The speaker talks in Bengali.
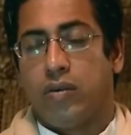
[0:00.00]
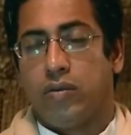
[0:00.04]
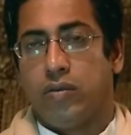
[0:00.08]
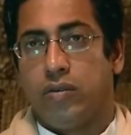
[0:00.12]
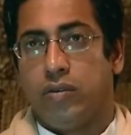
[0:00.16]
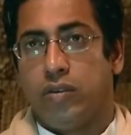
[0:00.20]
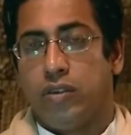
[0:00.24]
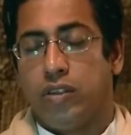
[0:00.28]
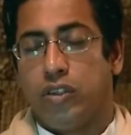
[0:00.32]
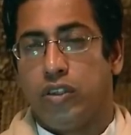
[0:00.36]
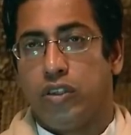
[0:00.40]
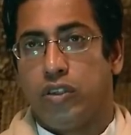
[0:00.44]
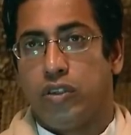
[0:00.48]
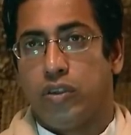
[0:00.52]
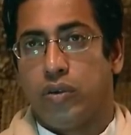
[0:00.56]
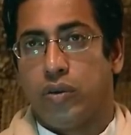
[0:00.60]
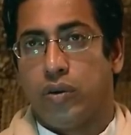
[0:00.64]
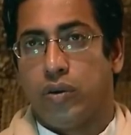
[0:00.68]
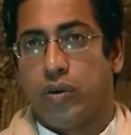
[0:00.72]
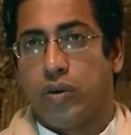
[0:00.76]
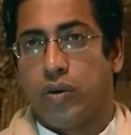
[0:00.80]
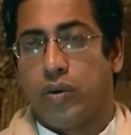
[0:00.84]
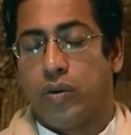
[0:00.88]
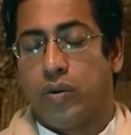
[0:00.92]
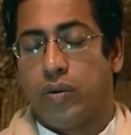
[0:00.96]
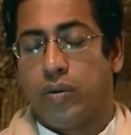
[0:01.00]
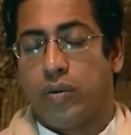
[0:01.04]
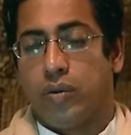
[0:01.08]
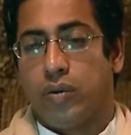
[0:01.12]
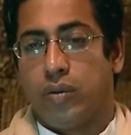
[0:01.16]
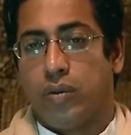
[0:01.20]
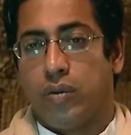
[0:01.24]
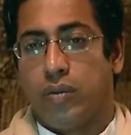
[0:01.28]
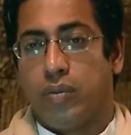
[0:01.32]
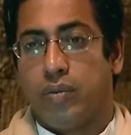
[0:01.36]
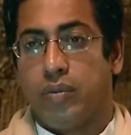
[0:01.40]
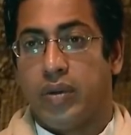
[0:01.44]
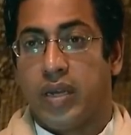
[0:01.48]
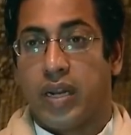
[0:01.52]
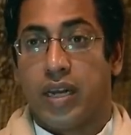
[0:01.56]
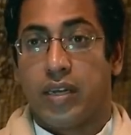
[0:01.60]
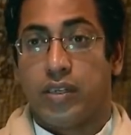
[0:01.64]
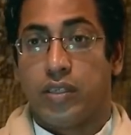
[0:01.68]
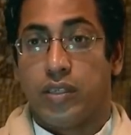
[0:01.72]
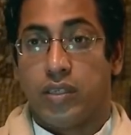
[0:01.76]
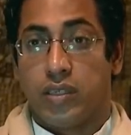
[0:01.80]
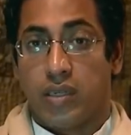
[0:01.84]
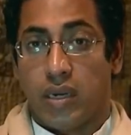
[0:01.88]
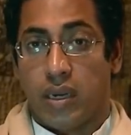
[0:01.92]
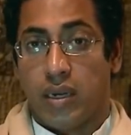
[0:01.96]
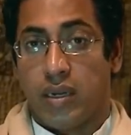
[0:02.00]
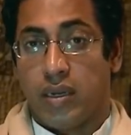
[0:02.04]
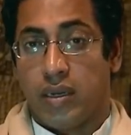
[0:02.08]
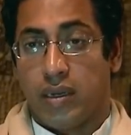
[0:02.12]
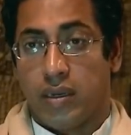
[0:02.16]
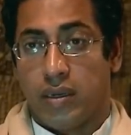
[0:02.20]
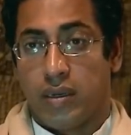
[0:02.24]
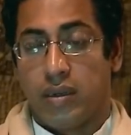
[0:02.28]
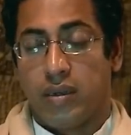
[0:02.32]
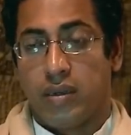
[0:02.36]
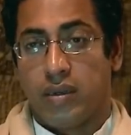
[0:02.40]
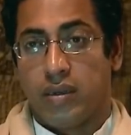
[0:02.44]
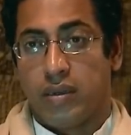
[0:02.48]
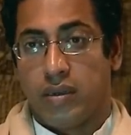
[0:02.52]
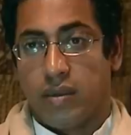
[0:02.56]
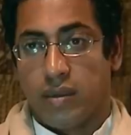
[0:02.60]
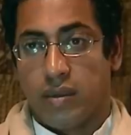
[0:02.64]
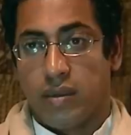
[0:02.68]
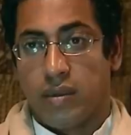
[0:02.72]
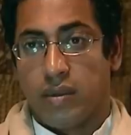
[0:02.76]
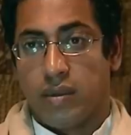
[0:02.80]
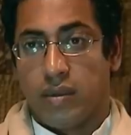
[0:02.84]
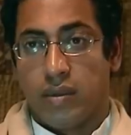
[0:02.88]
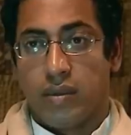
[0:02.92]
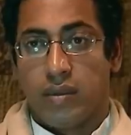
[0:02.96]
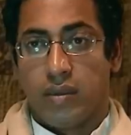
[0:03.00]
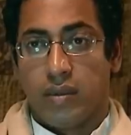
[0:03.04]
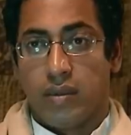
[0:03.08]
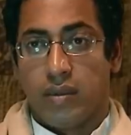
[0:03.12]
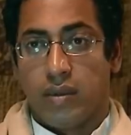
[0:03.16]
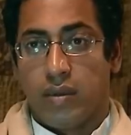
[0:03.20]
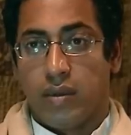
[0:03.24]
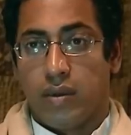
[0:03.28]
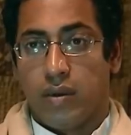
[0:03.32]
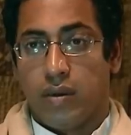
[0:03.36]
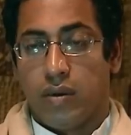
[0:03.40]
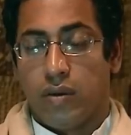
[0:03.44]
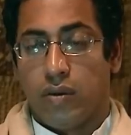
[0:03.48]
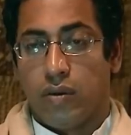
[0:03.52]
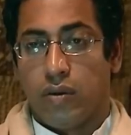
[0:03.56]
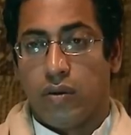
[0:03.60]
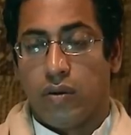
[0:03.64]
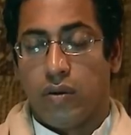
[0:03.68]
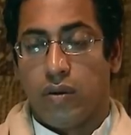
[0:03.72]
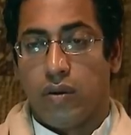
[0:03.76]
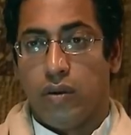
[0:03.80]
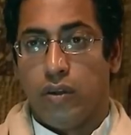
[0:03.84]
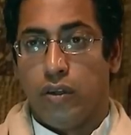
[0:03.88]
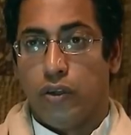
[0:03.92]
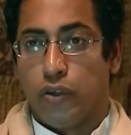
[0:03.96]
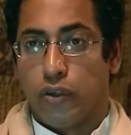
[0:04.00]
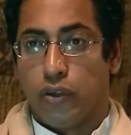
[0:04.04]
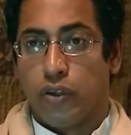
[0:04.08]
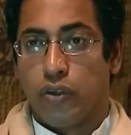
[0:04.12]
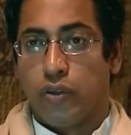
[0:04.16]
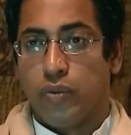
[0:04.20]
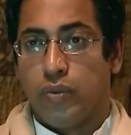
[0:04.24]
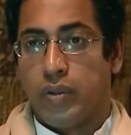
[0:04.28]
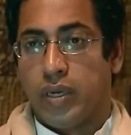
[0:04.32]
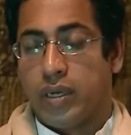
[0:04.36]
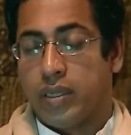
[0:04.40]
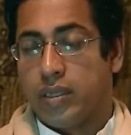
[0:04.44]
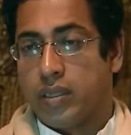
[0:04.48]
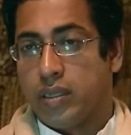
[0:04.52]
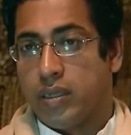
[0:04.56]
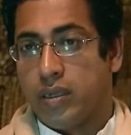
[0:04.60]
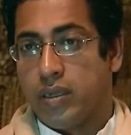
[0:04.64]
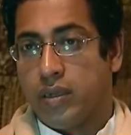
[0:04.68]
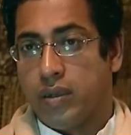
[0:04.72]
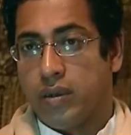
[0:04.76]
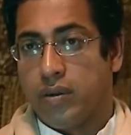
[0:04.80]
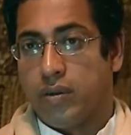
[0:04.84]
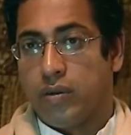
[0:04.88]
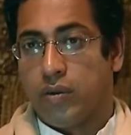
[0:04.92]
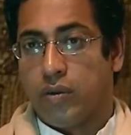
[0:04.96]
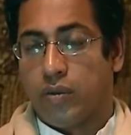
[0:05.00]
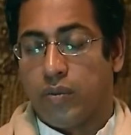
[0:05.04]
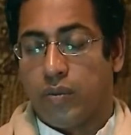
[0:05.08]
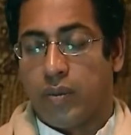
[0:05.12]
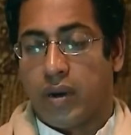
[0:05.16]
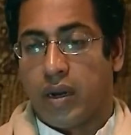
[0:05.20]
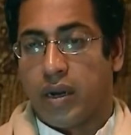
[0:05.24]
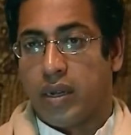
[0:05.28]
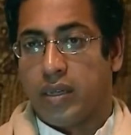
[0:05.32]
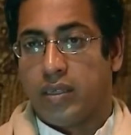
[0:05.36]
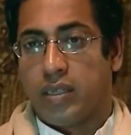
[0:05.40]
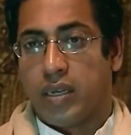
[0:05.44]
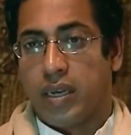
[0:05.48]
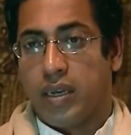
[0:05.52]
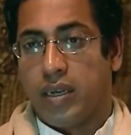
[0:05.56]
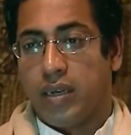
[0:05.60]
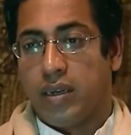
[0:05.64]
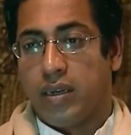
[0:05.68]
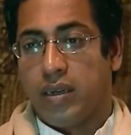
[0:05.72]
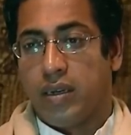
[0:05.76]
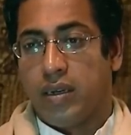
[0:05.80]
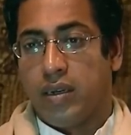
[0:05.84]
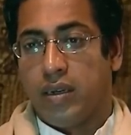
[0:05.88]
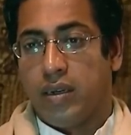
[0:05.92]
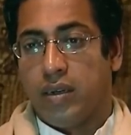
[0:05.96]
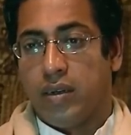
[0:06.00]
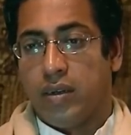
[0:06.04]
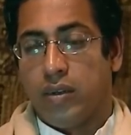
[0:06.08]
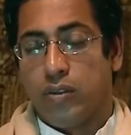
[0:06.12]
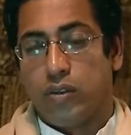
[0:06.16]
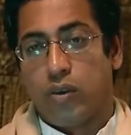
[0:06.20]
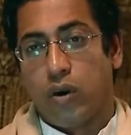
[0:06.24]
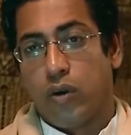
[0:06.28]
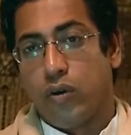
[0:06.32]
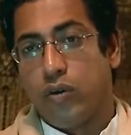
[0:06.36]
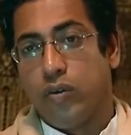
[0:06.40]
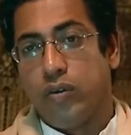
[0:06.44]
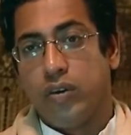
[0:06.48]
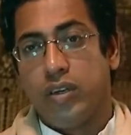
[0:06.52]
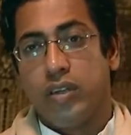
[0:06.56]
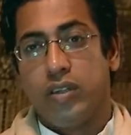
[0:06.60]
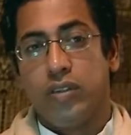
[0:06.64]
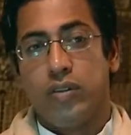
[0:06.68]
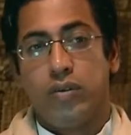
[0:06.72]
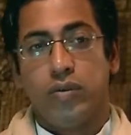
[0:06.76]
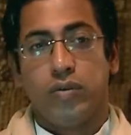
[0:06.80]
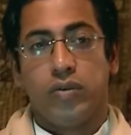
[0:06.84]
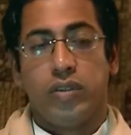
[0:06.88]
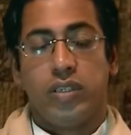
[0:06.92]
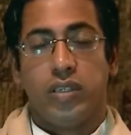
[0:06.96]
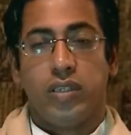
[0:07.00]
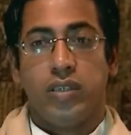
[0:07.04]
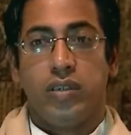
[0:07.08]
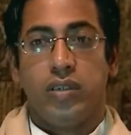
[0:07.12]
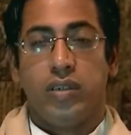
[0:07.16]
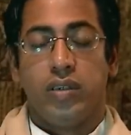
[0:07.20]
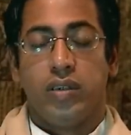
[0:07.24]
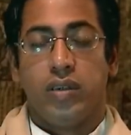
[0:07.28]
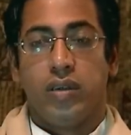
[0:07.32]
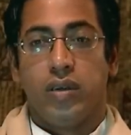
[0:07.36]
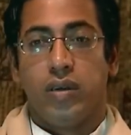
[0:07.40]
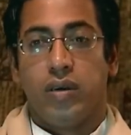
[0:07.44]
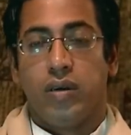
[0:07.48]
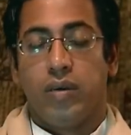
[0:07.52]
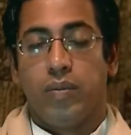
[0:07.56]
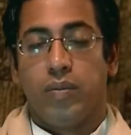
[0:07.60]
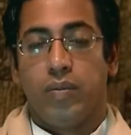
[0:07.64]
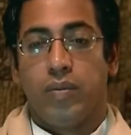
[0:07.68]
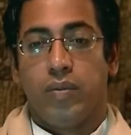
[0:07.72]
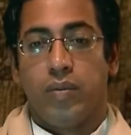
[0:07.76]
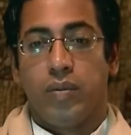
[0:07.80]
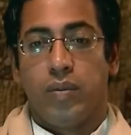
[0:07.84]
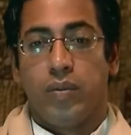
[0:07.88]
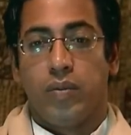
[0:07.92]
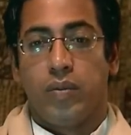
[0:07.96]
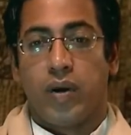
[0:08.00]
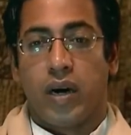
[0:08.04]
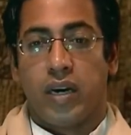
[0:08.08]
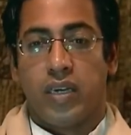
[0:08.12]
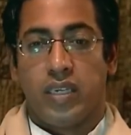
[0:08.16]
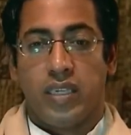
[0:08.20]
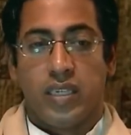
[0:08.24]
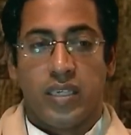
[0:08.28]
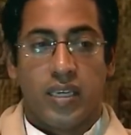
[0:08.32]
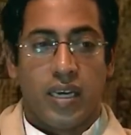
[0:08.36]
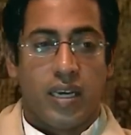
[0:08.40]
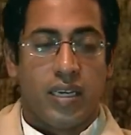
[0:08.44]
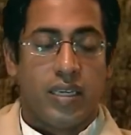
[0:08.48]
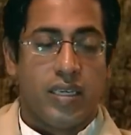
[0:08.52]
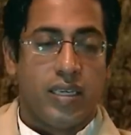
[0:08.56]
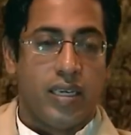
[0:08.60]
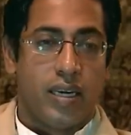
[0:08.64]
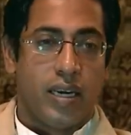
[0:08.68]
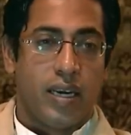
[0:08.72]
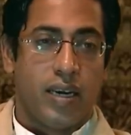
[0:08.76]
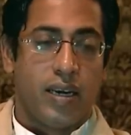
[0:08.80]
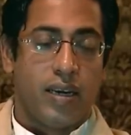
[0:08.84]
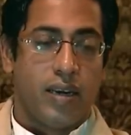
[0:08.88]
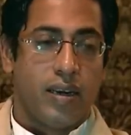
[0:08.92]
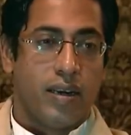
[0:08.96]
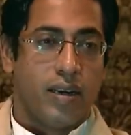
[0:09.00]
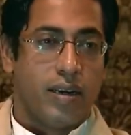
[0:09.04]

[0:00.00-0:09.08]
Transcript: উনিশশো বিরাশি সালে ও লিউকিউমিয়াতে ও মারা যায় তখনও কিন্তু উনি পার্টিকে নিয়ে